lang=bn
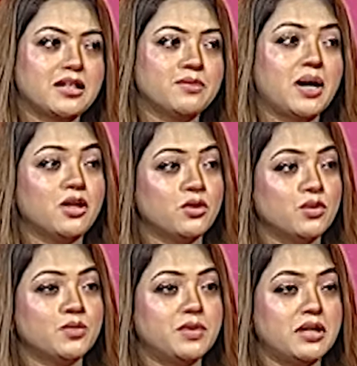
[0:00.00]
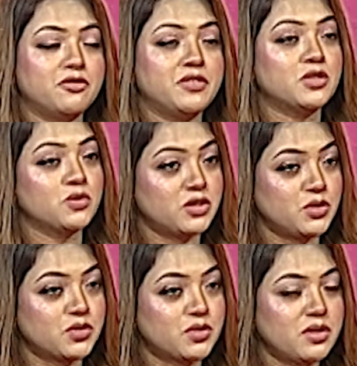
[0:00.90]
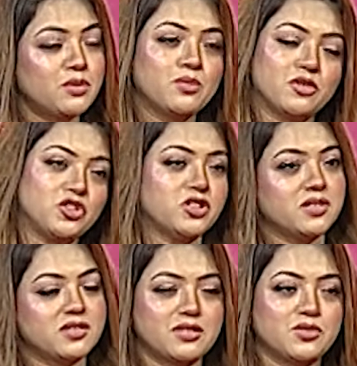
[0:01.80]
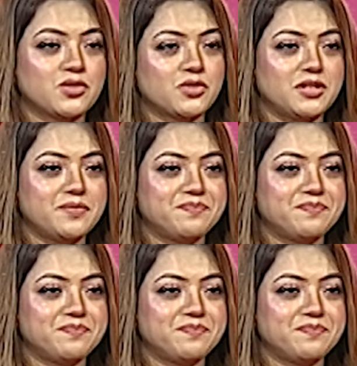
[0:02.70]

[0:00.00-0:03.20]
একটা ভালো ফেস ওয়াশ ইউজ করি এবং ময়শ্চারাইজার ইউজ করি